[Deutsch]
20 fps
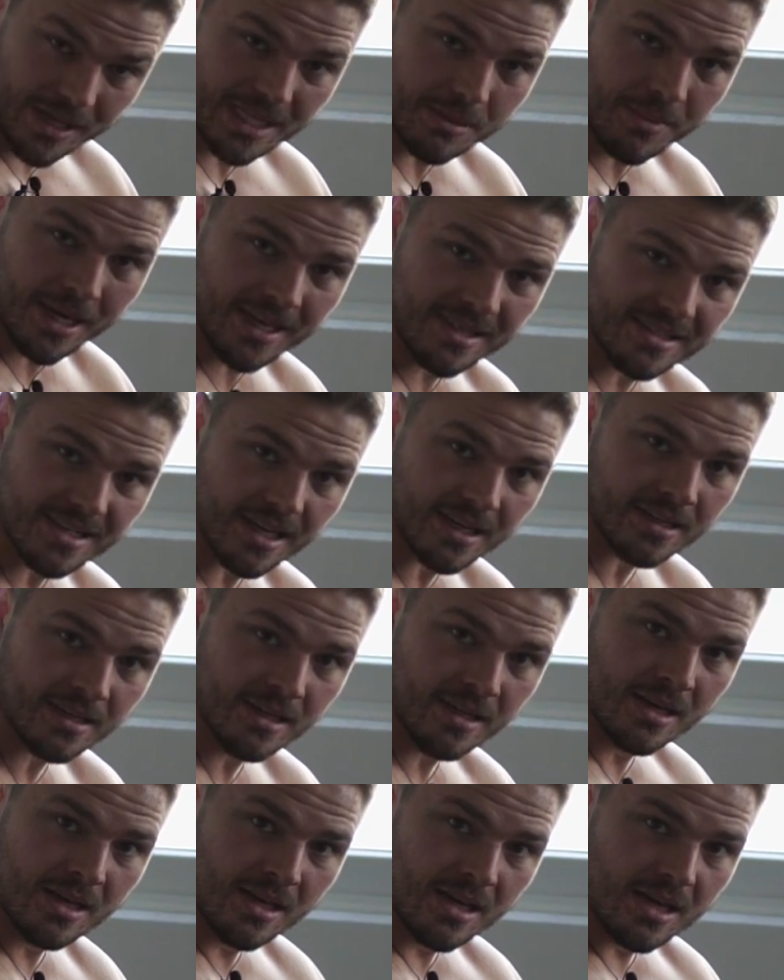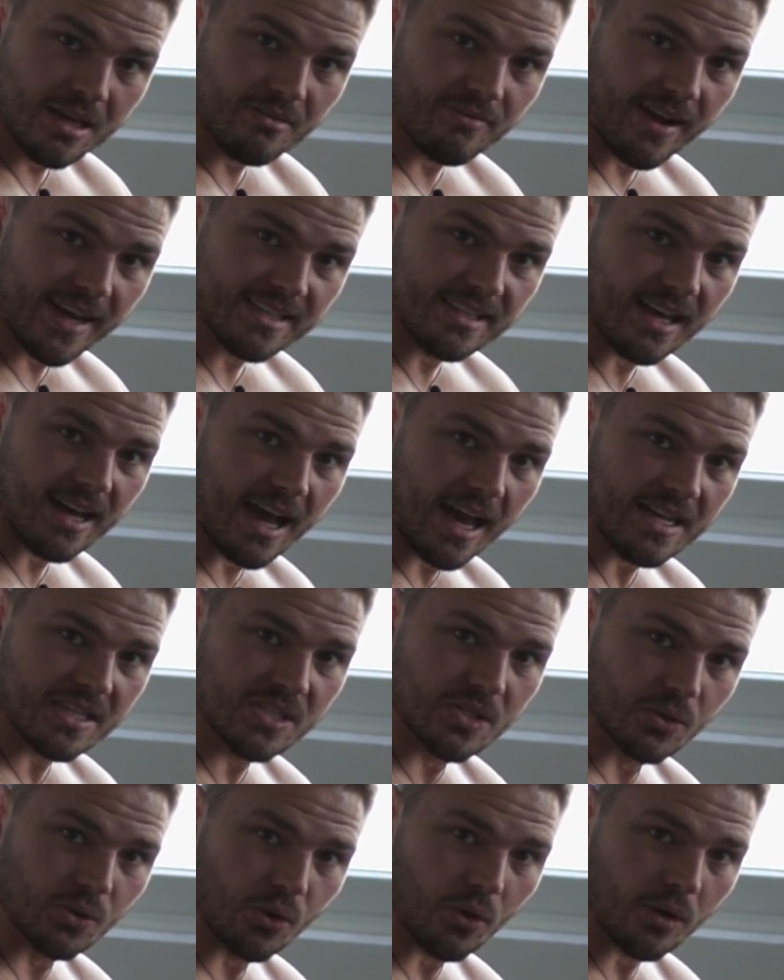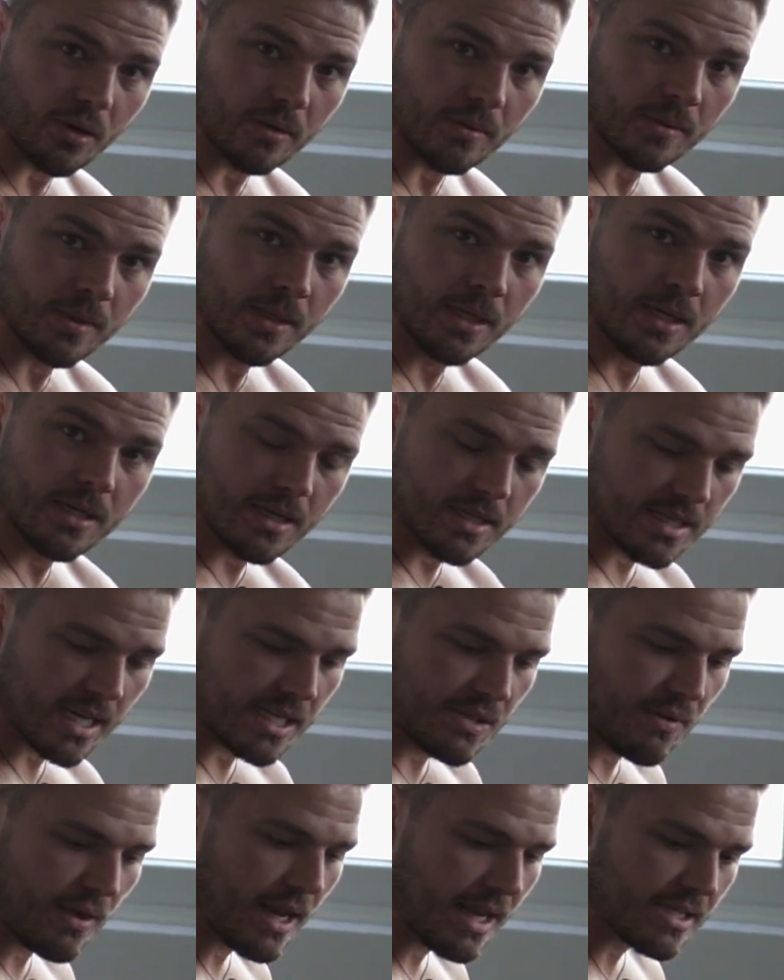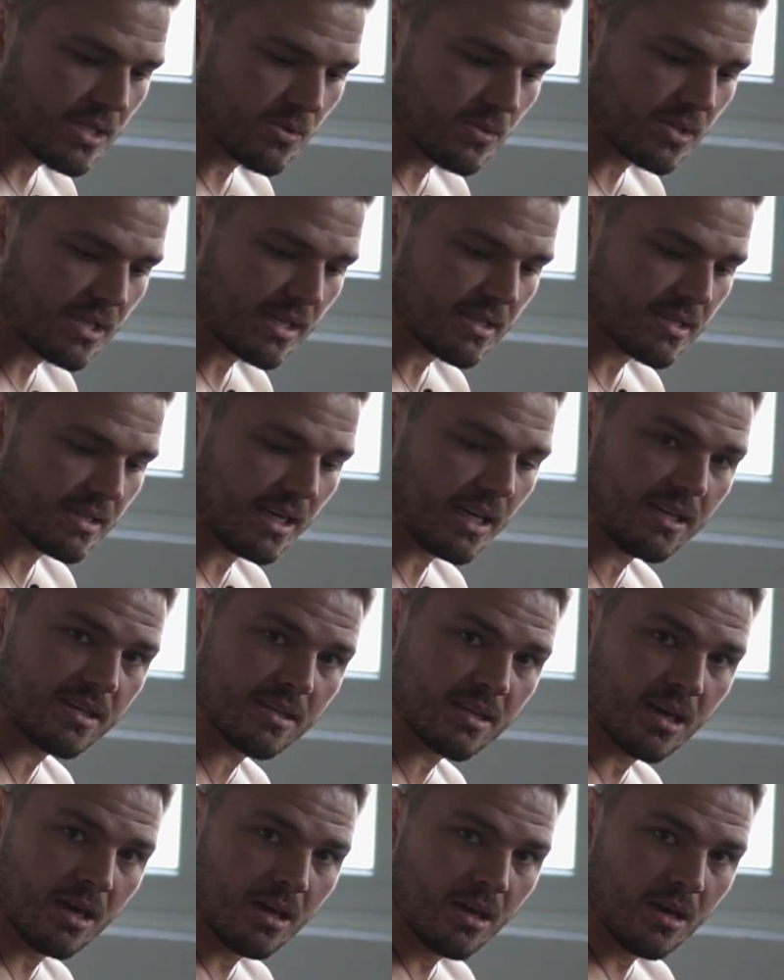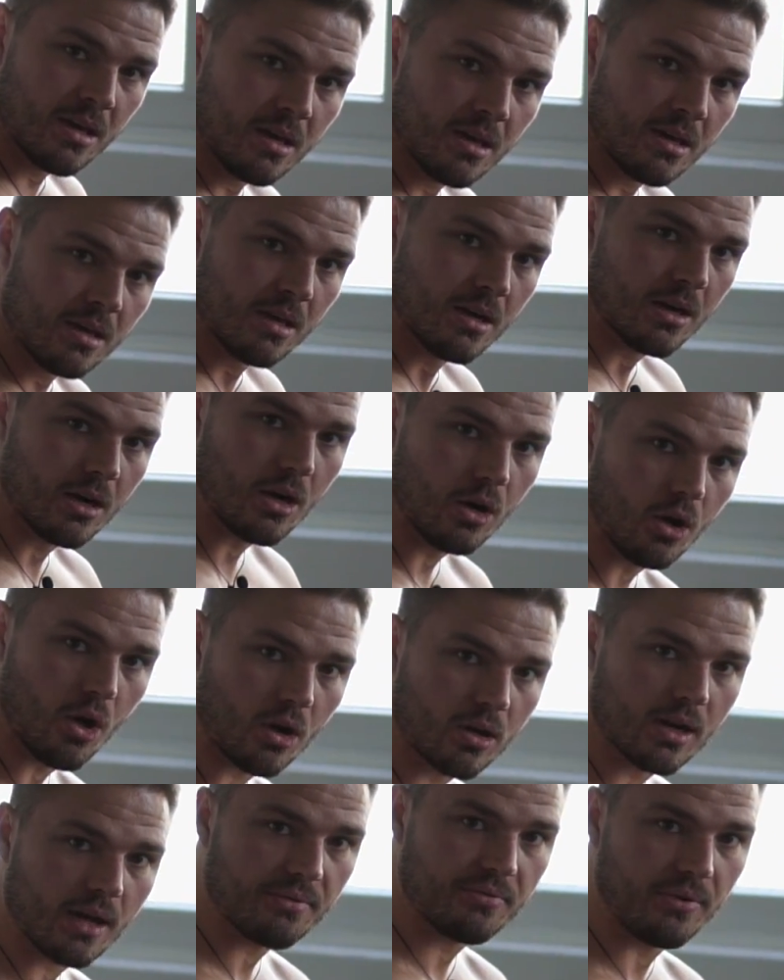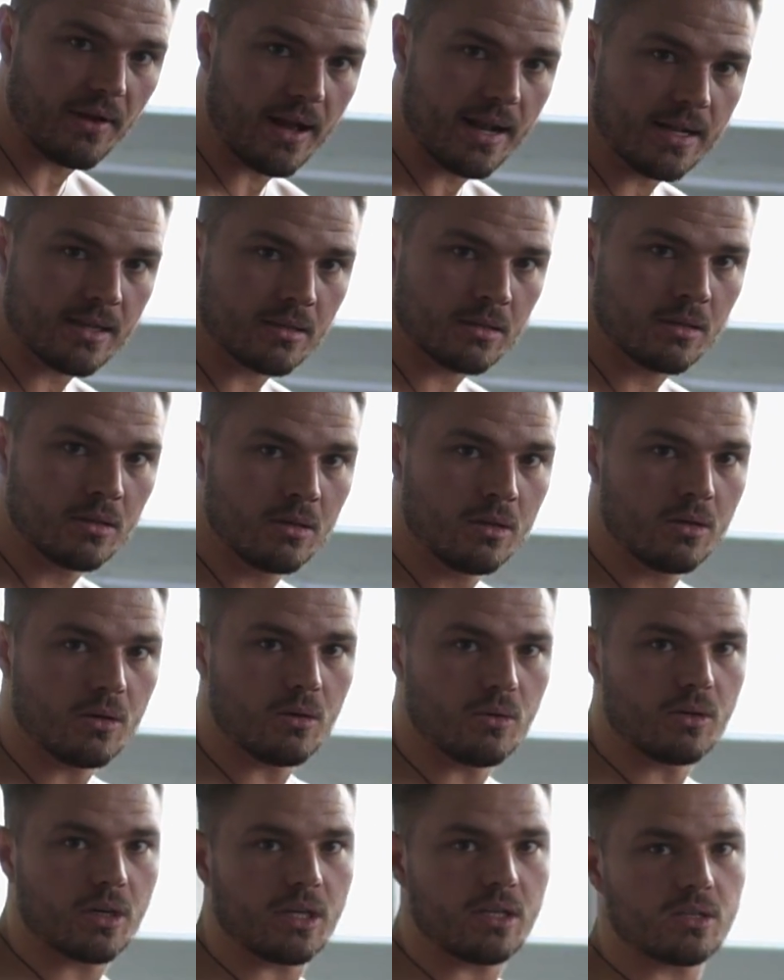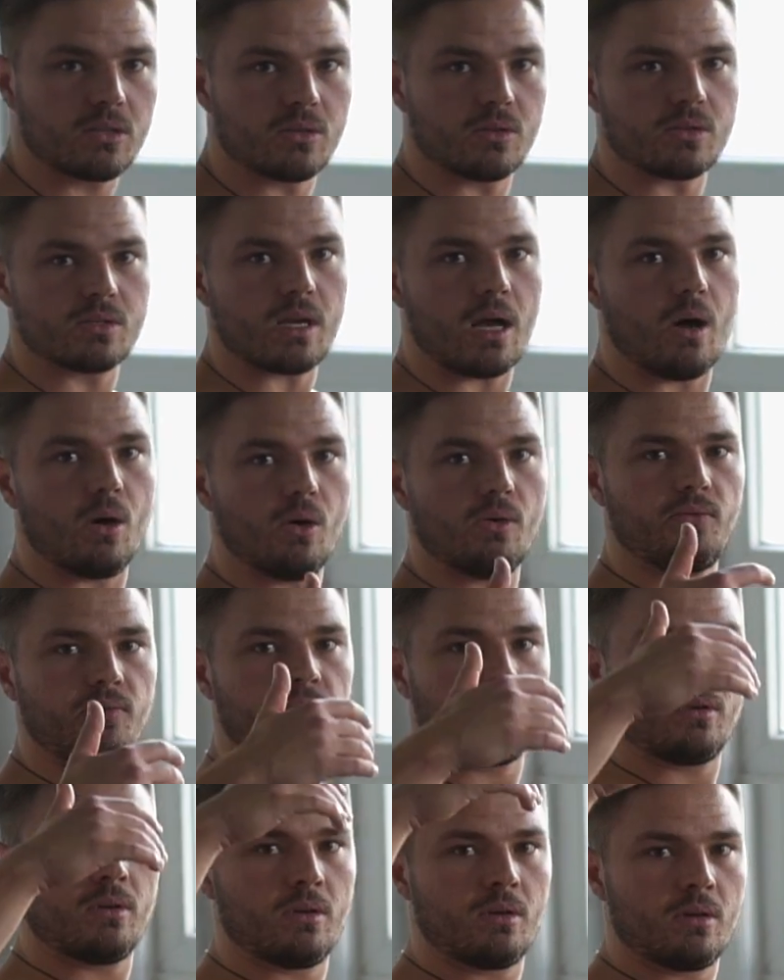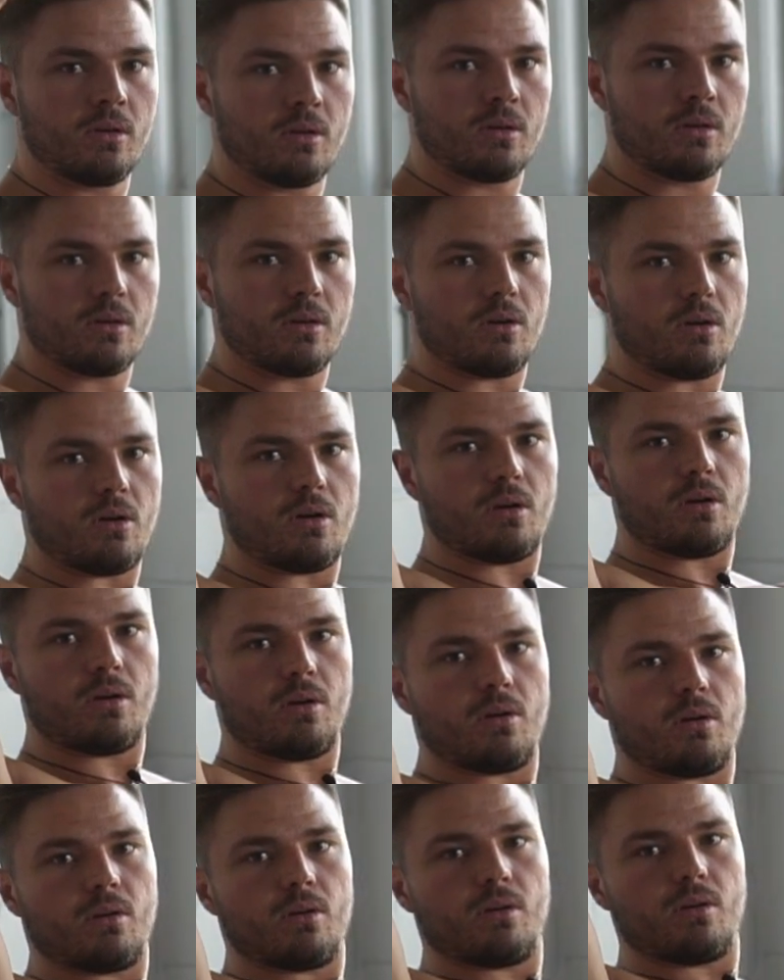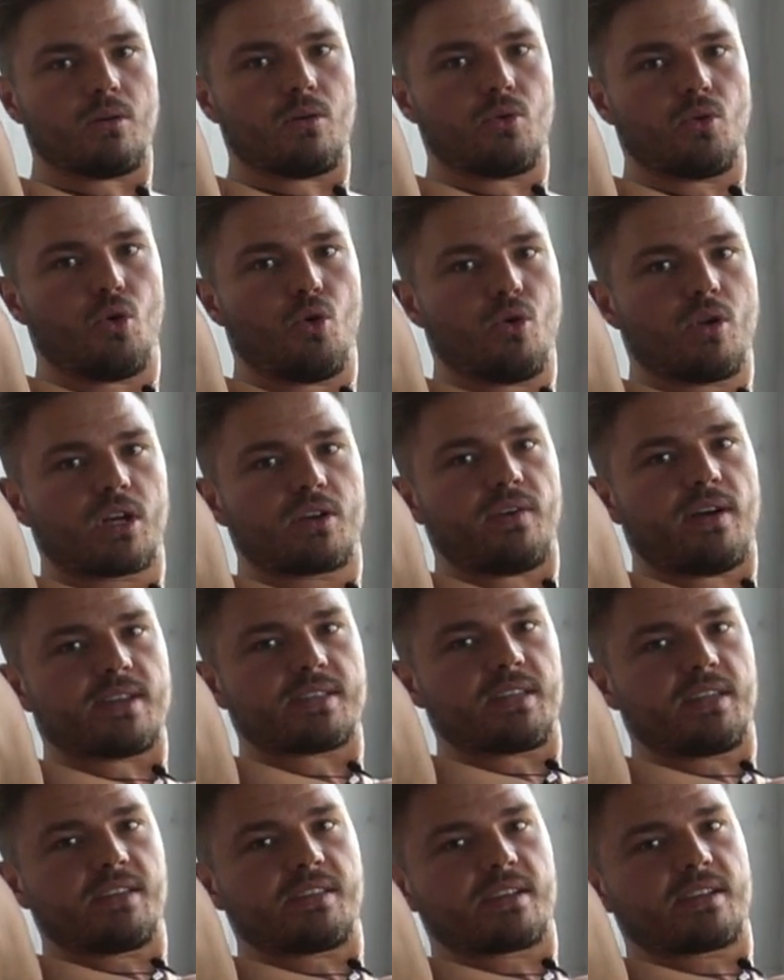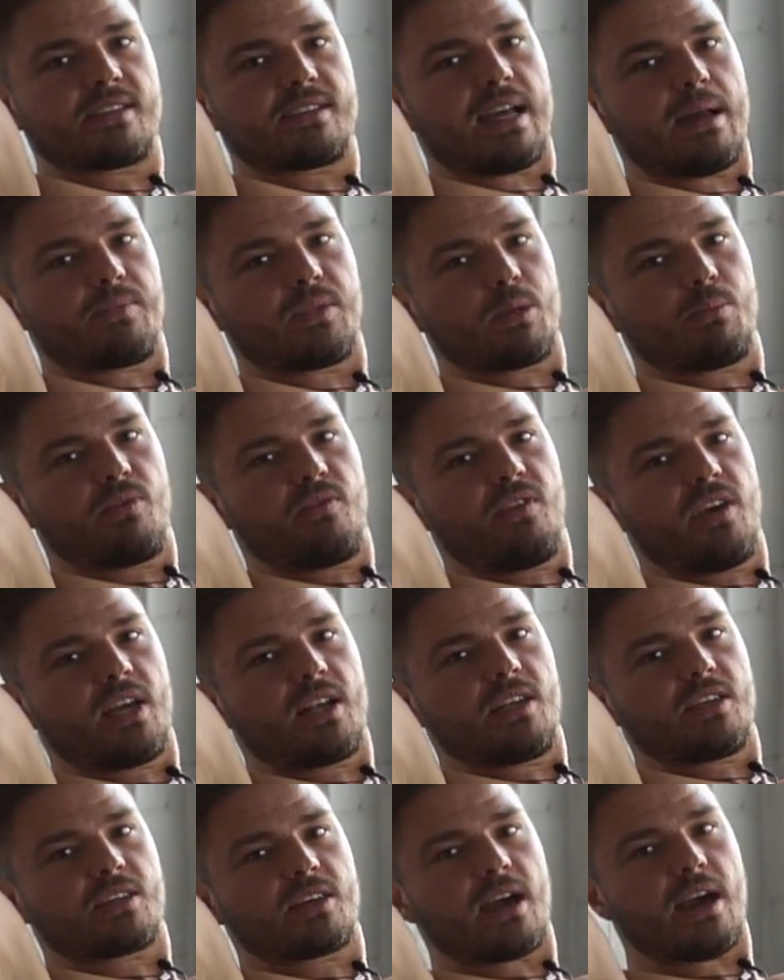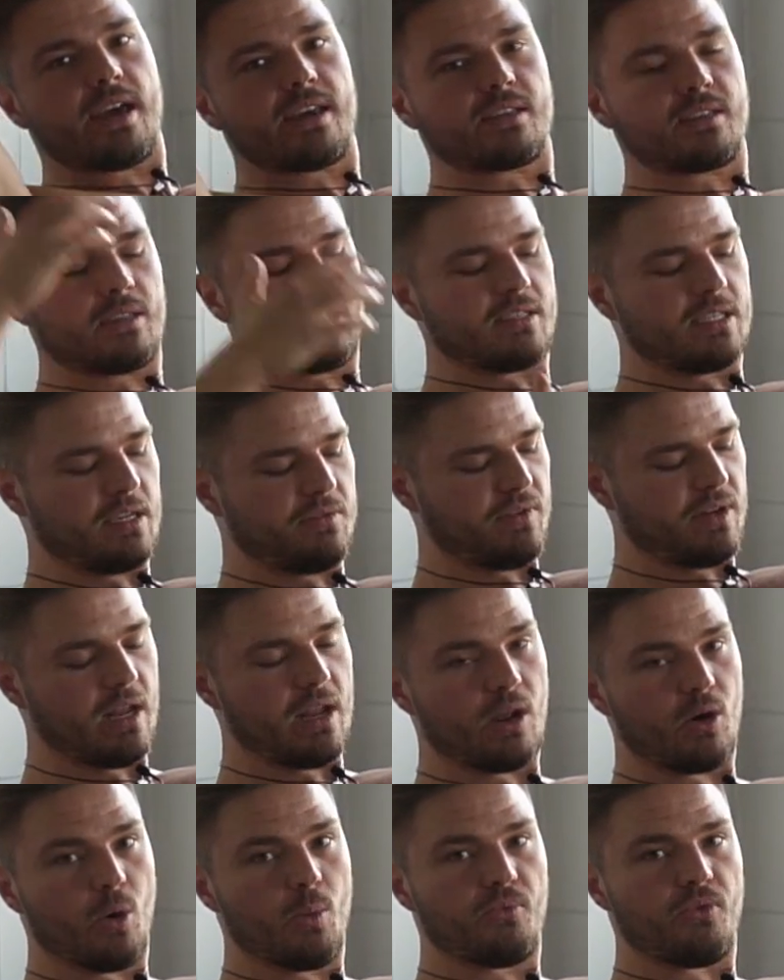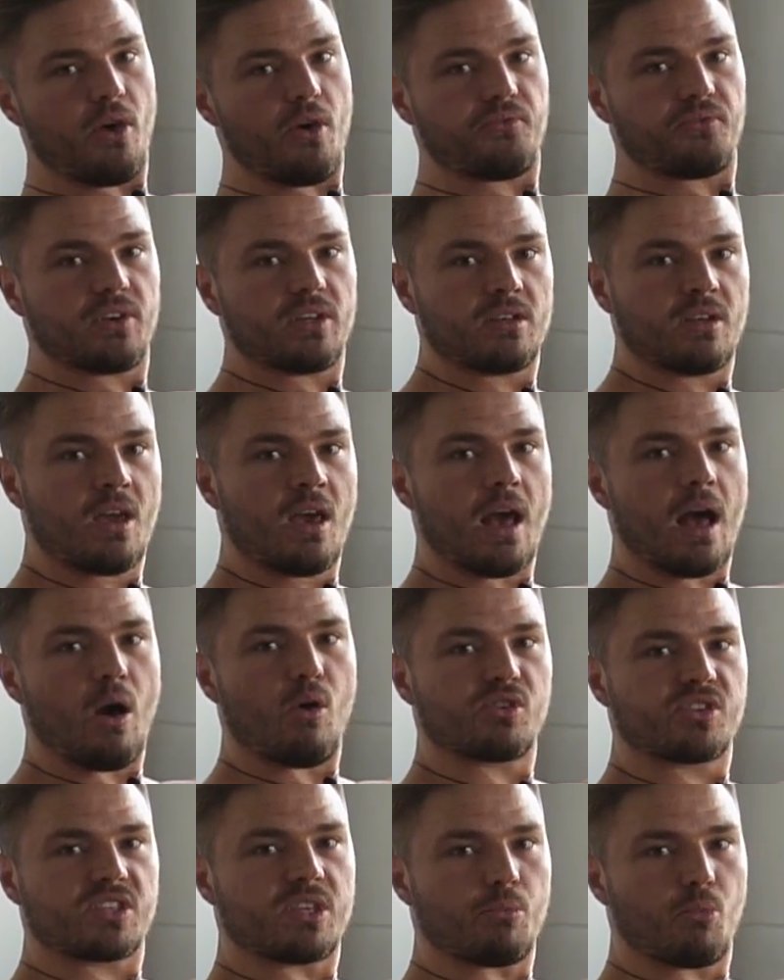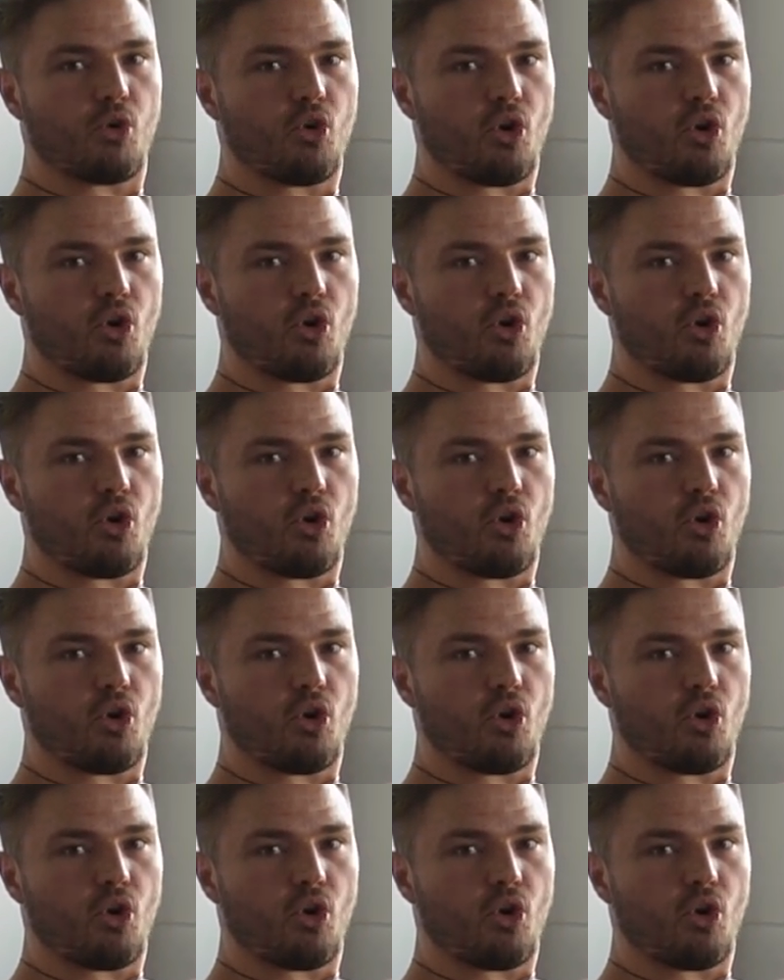mit dem Hintern weiter reinzudrücken. Das heißt, wir lassen uns jetzt nicht locker fallen und richten uns auf und holen quasi diese gesamte Beweglichkeit, ihr seht, wie der Rumpf öffnet, aus dem